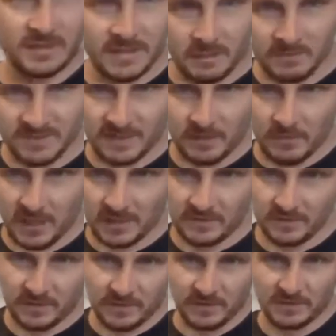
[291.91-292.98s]
сам
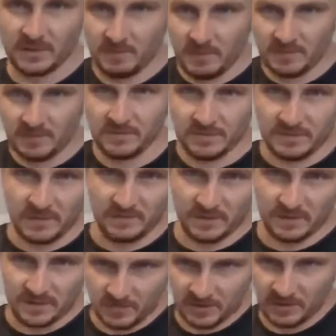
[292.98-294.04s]
зарабатывает и зарабатывает,
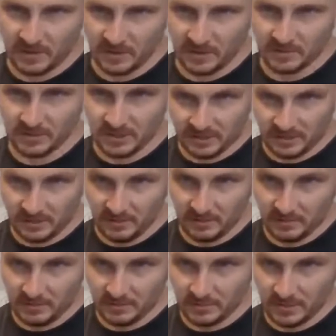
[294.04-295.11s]
соответственно, мне
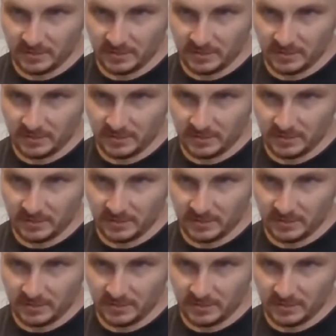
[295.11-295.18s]
деньги,